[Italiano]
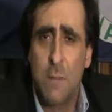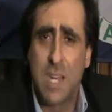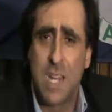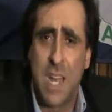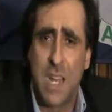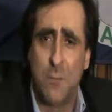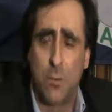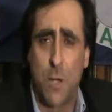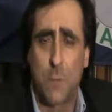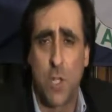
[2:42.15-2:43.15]
perché
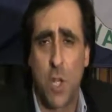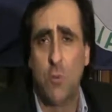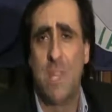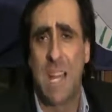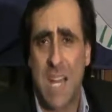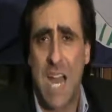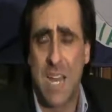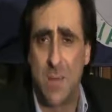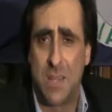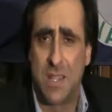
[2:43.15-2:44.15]
purtroppo c'è un
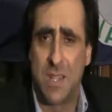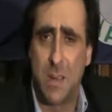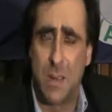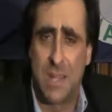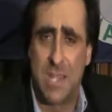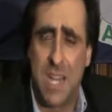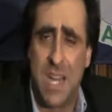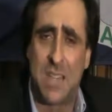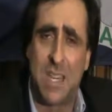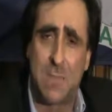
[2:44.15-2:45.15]
dilagare, le,
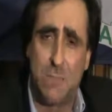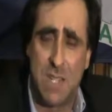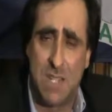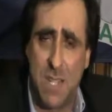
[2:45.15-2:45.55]
malattie trasmessi,